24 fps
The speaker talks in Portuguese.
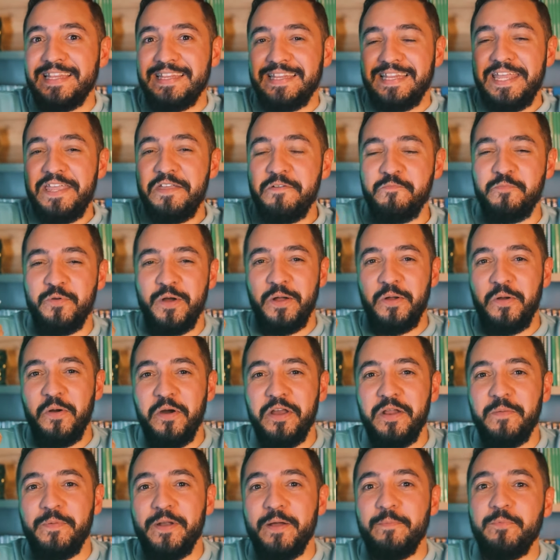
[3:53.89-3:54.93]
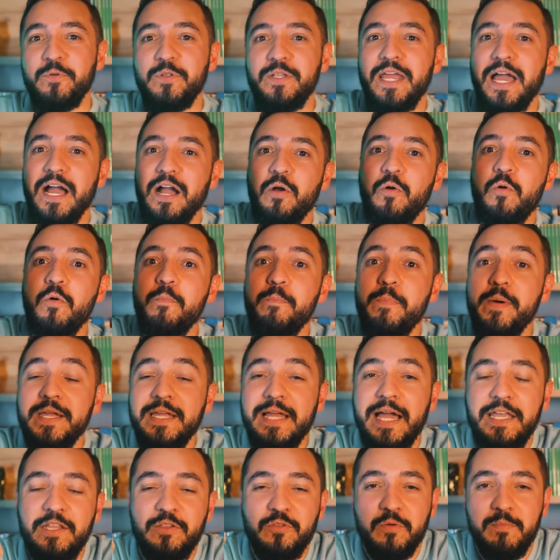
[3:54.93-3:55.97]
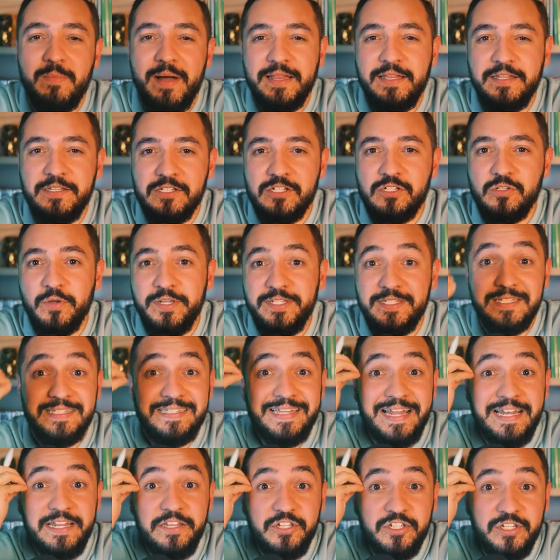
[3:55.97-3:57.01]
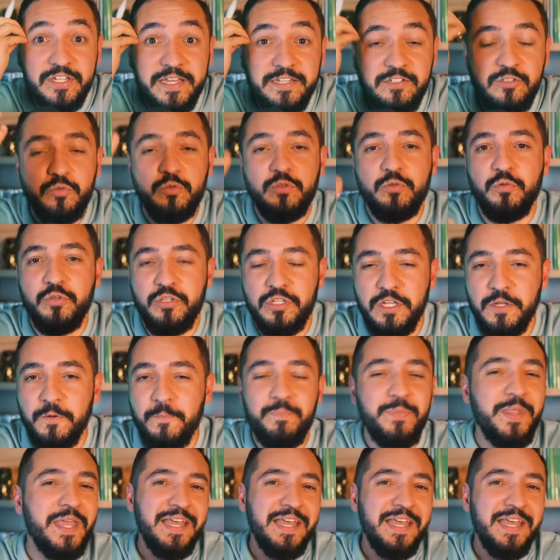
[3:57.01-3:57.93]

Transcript: tempo agora para poder acompanhar e tomar decisões inteligentes junto contigo,